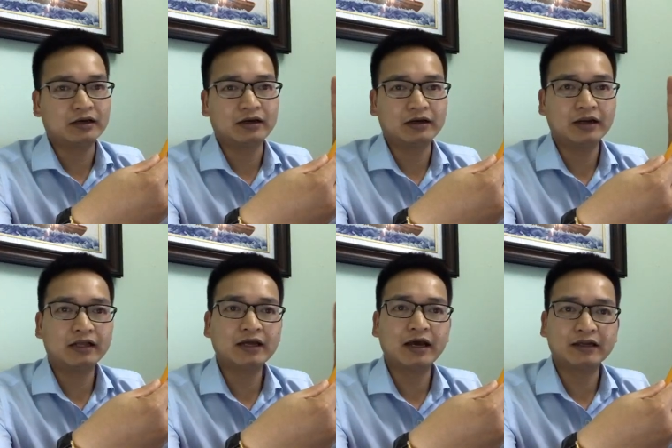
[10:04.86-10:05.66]
à,
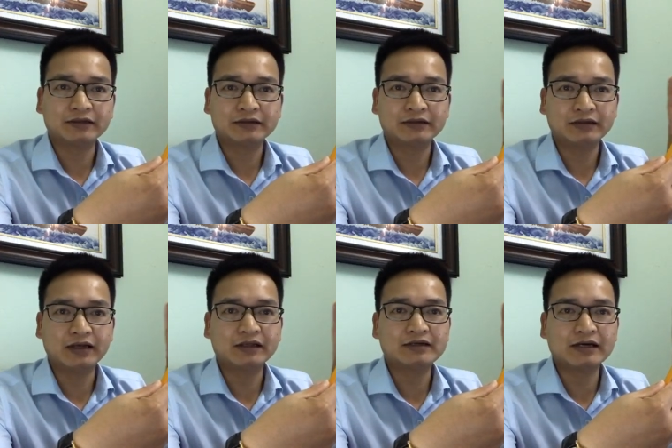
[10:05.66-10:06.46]
delta này
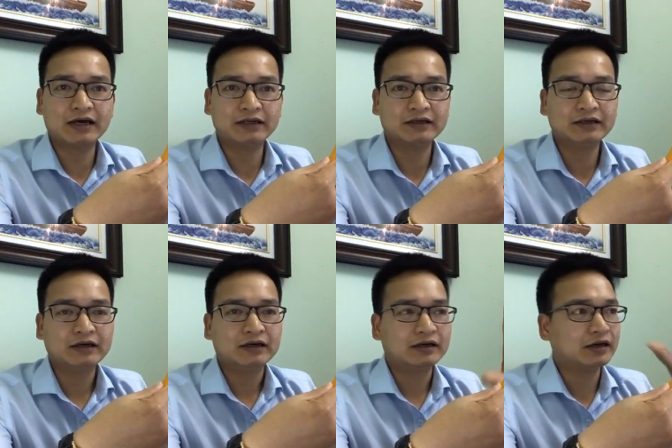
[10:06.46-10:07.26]
delta giá này
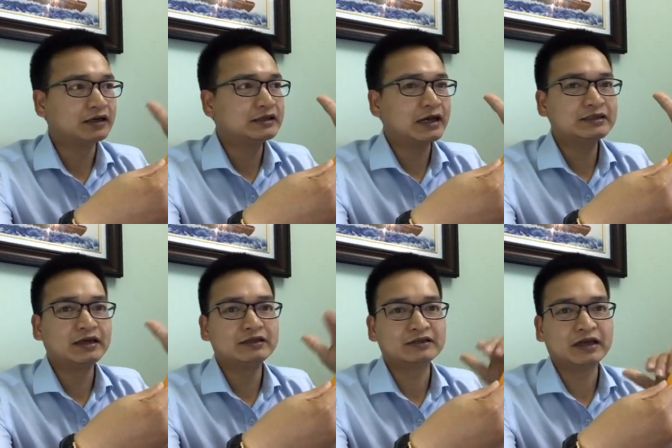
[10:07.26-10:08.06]
lấy giá
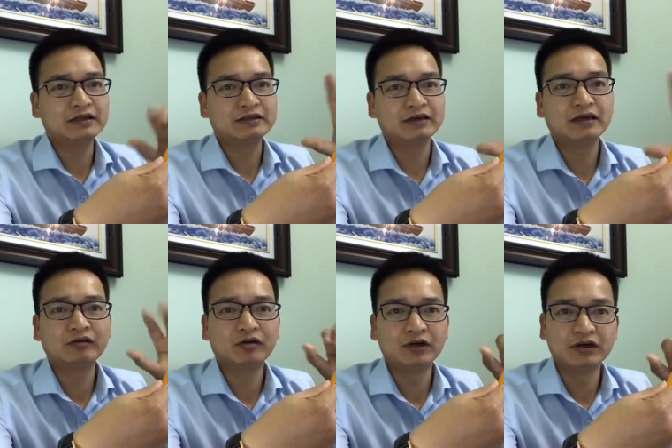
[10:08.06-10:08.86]
trên trừ giá dưới nhân
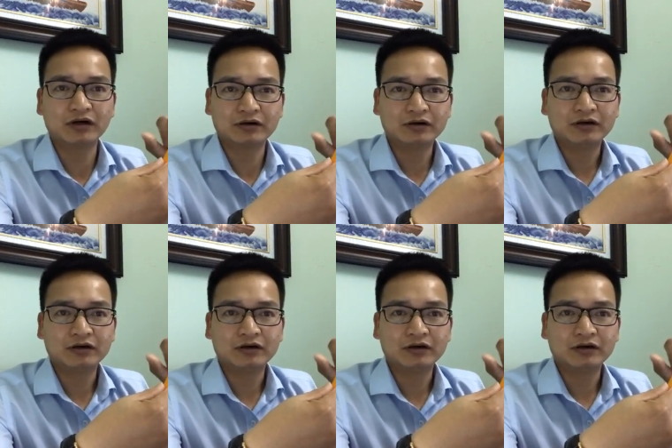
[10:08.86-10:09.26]
với khối lượng